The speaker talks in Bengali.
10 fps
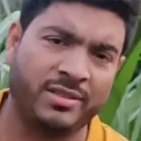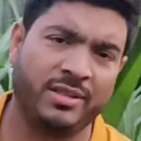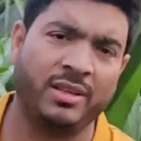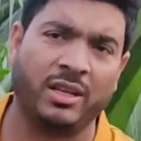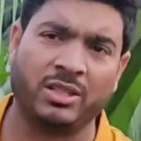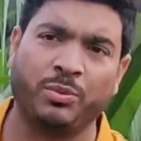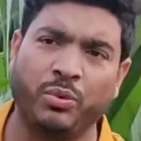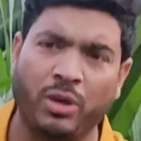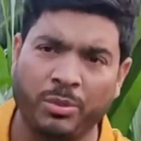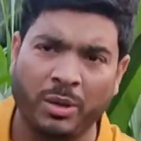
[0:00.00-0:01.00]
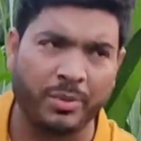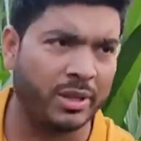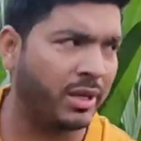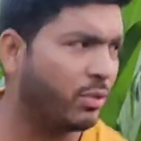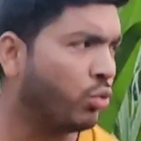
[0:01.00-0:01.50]
আসছি আসার পর আমি
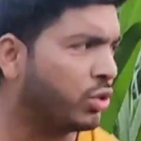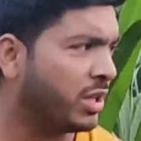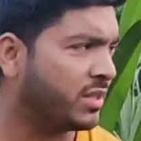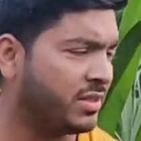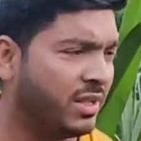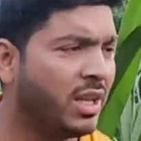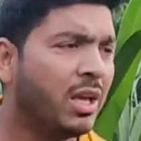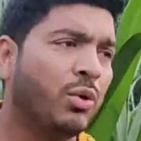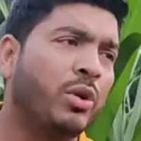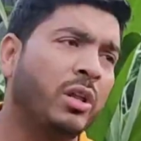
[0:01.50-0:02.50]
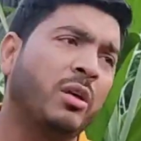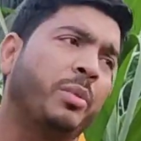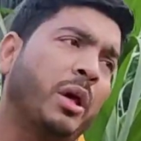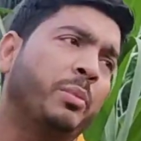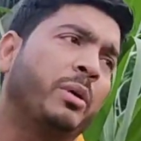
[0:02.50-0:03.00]
এই ঘুরতে আসছি ঘুরে
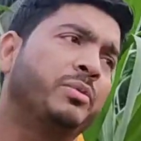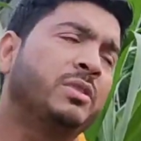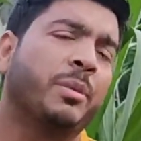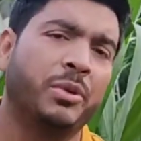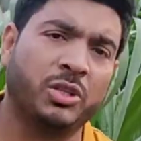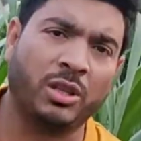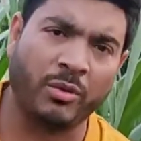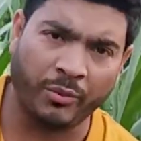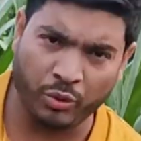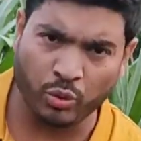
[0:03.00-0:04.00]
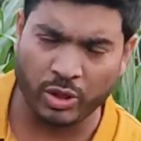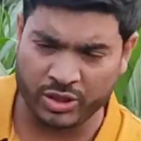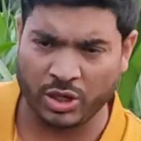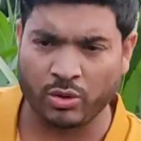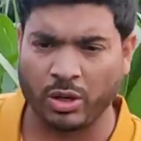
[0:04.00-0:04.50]
ভাবছি যে আপনাদের সাথে আমার ভিডিওগুলো
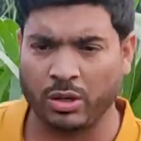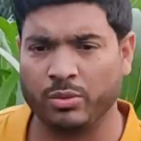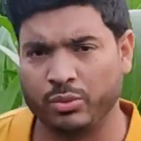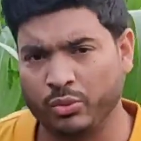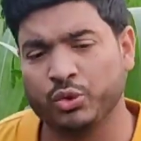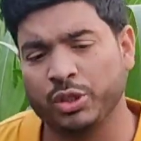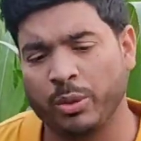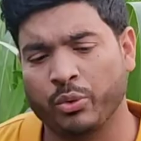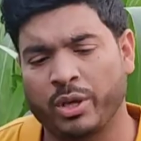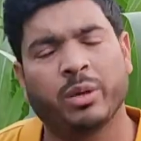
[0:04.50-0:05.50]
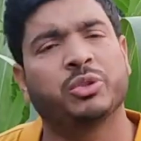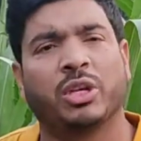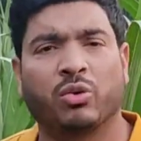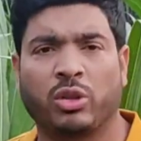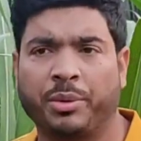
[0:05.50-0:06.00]
শেয়ার করা উচিত এবং কি আমি
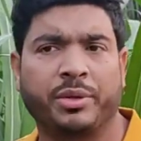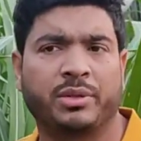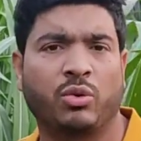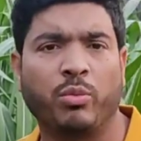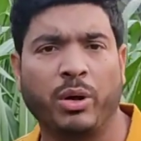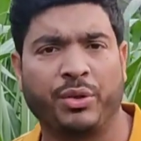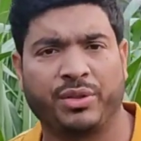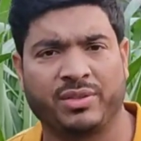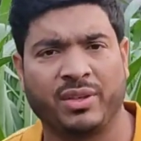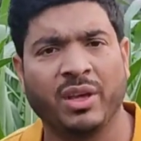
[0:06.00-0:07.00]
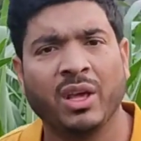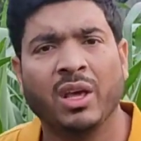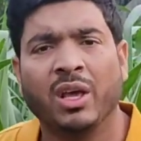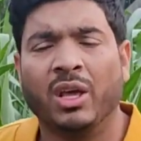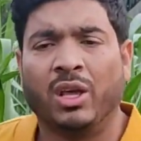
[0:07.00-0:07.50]
শেয়ার করতে আমার কাছে খুব ভালো লাগতেছে
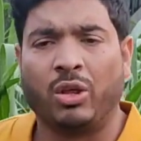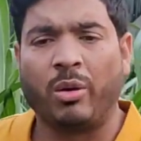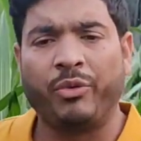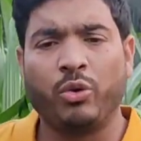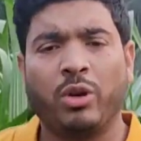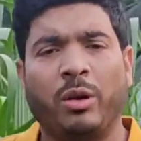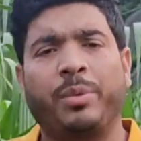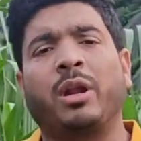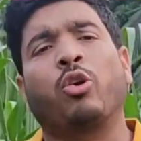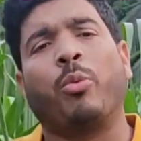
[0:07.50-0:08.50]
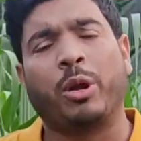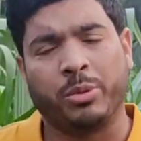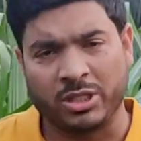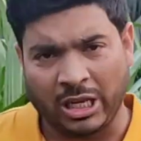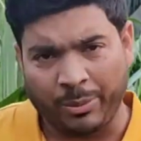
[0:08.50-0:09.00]
তো আমার ভিডিওগুলো আপনারা কমেন্টের
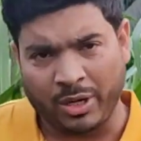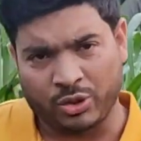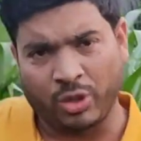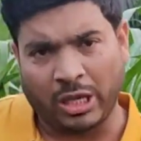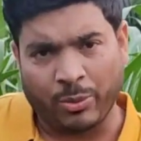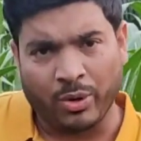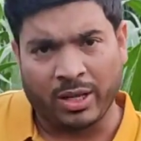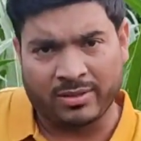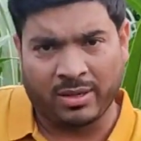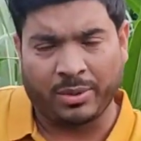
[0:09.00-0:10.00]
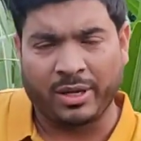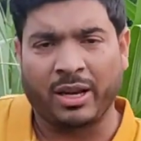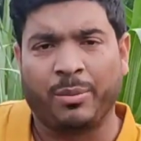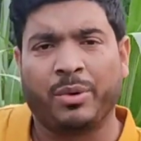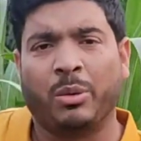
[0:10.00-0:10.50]
মধ্যে জানাবেন আসলে কেমন লাগছে আমার
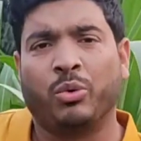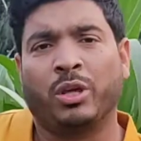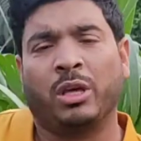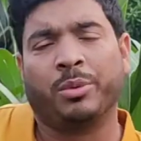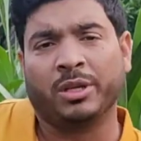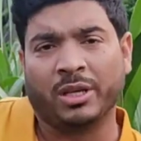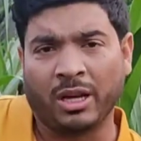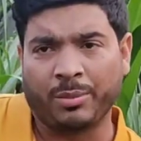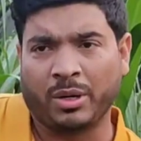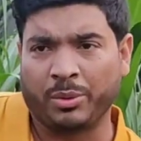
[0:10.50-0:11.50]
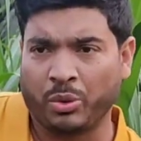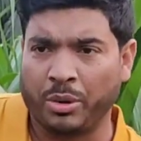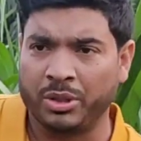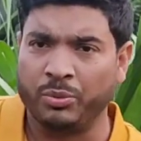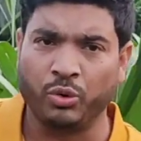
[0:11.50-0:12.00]
গ্রামটা এবং কি আমাদের গ্রামটা এবং
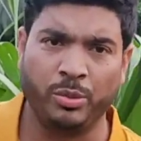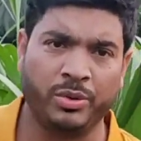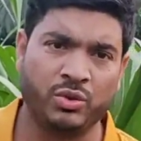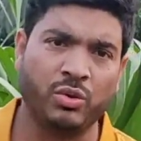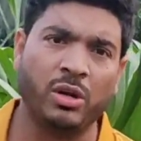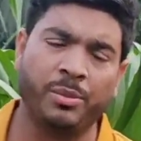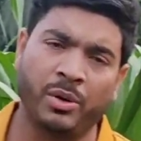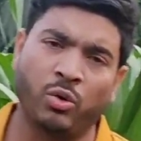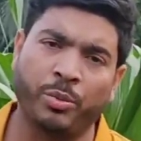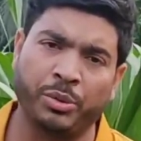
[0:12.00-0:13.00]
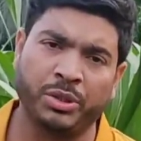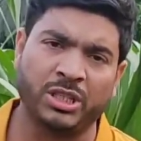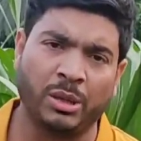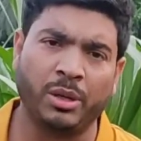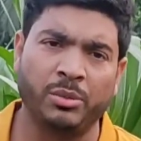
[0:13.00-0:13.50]
আমাদের পরিবেশগুলো আমরা কমেন্টের মধ্যে
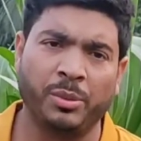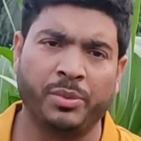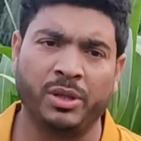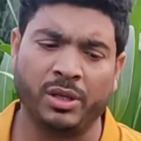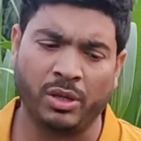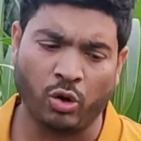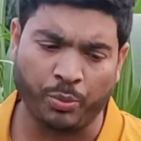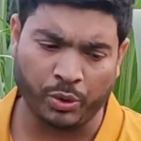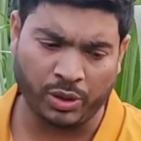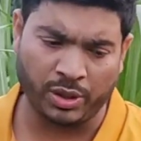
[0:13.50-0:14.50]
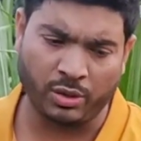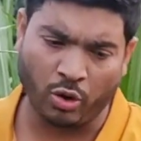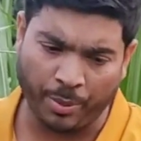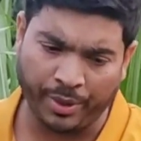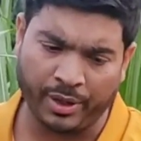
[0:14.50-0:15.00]
জানাবেন আমি আপনাদেরকে প্রত্যেকের
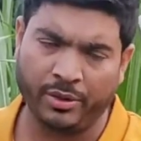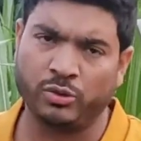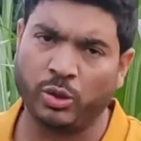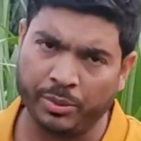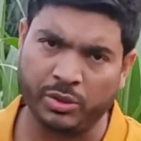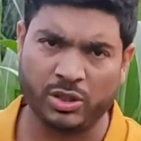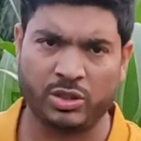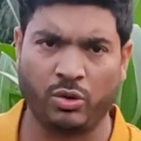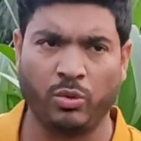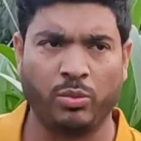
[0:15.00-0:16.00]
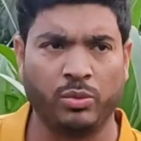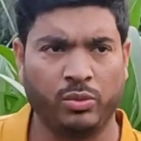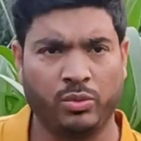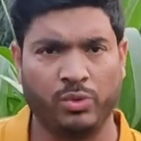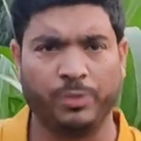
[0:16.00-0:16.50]
কমেন্টের জবাব দেওয়ার চেষ্টা করব
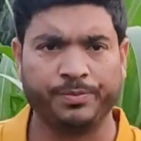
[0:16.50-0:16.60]
তো